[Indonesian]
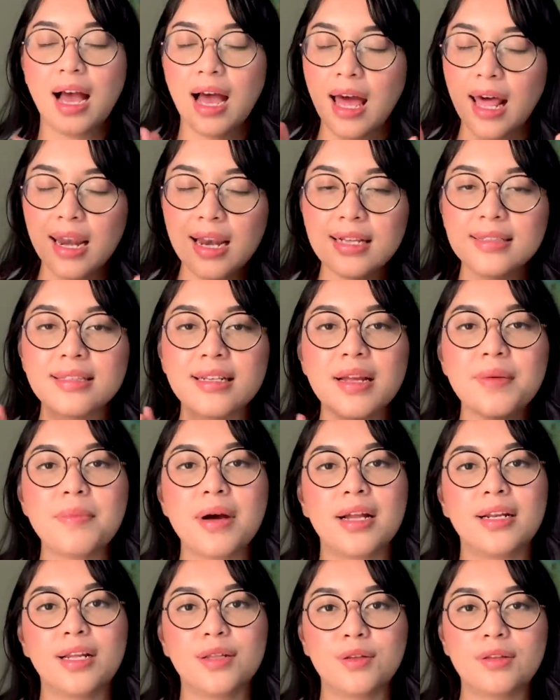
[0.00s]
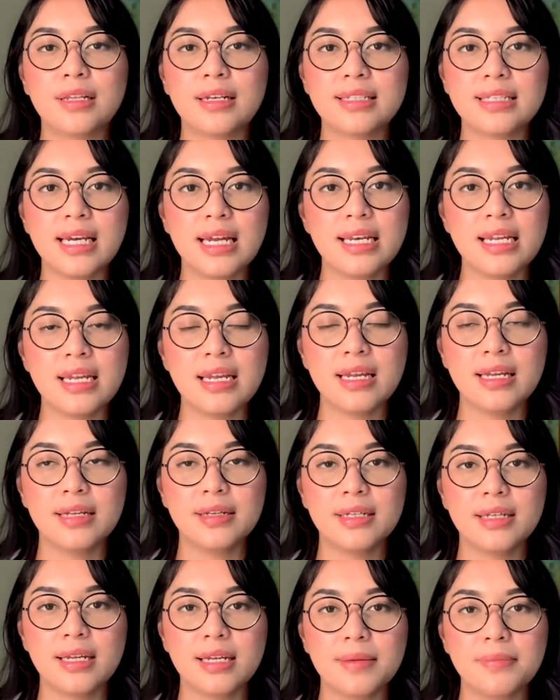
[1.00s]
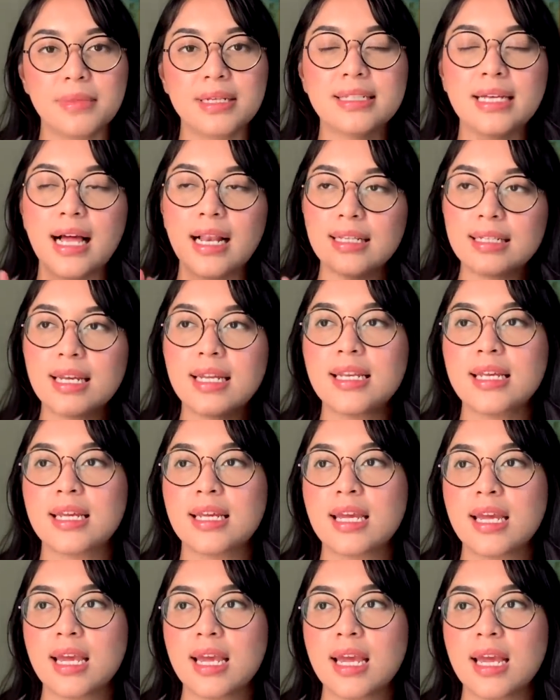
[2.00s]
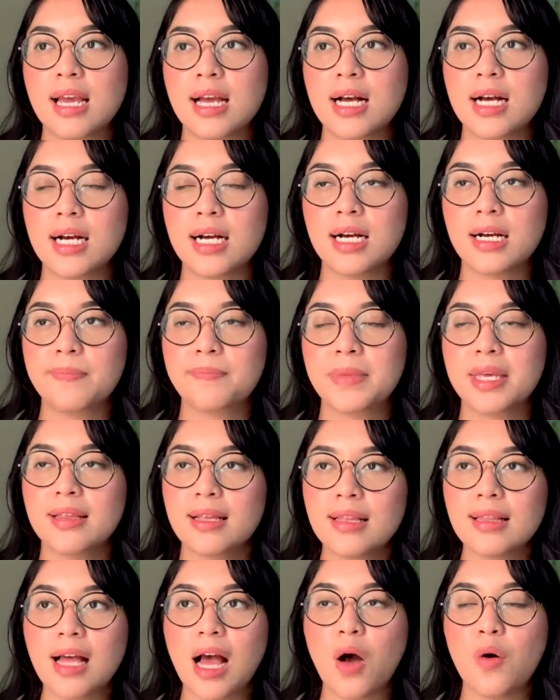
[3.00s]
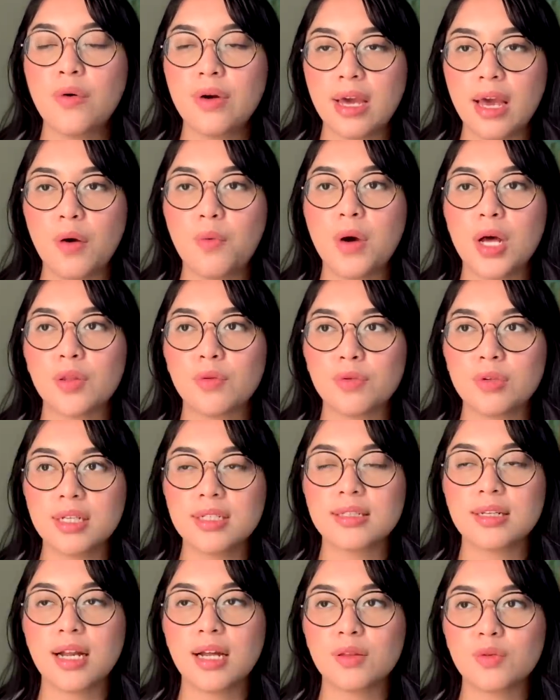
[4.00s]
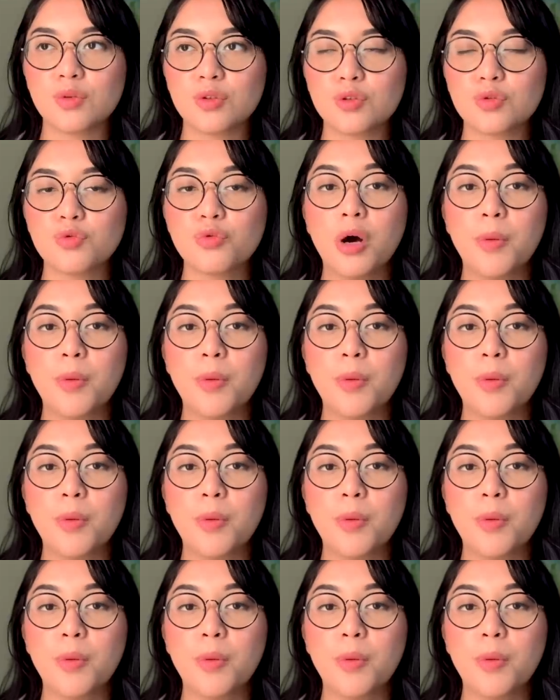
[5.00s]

Karena sering banget itu terjadi. Misalnya nih, um, kita tahu ya waktunya 120